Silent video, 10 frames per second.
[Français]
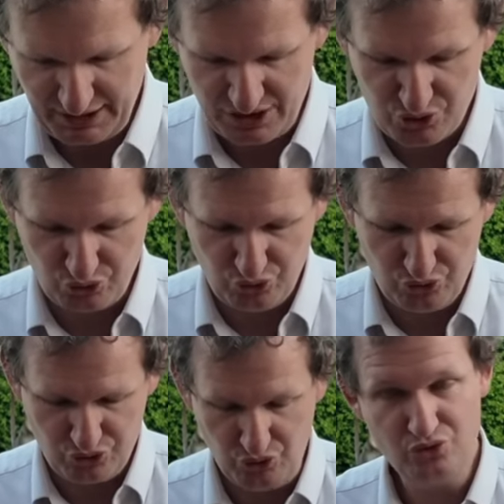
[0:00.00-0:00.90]
Et
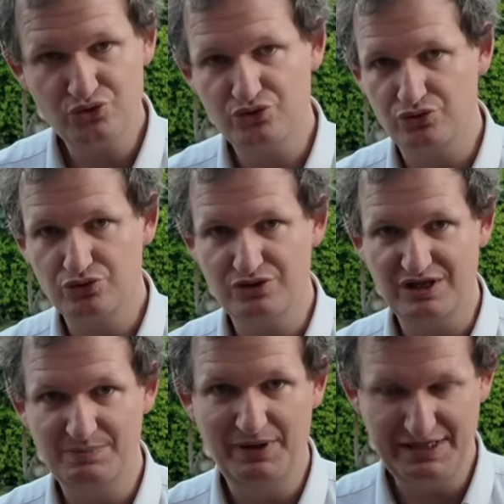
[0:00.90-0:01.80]
surtout, ce 11,
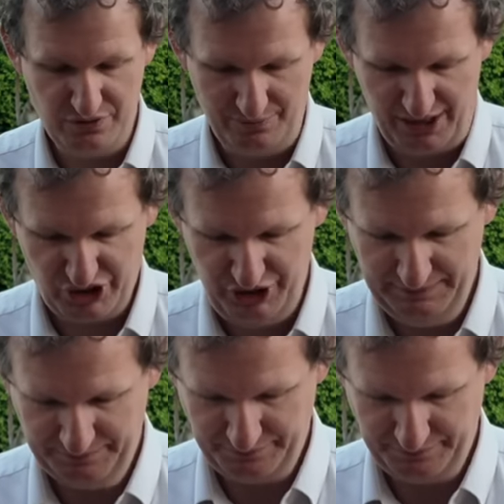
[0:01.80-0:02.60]
cette baisse de marché,